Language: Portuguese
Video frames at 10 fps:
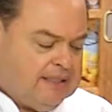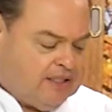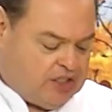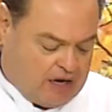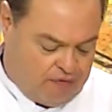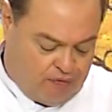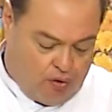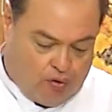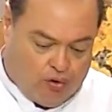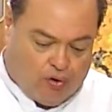já
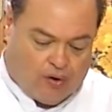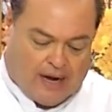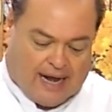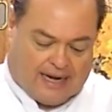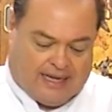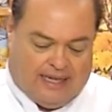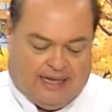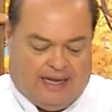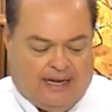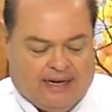vou colocar
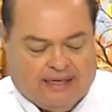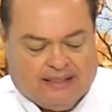aqui.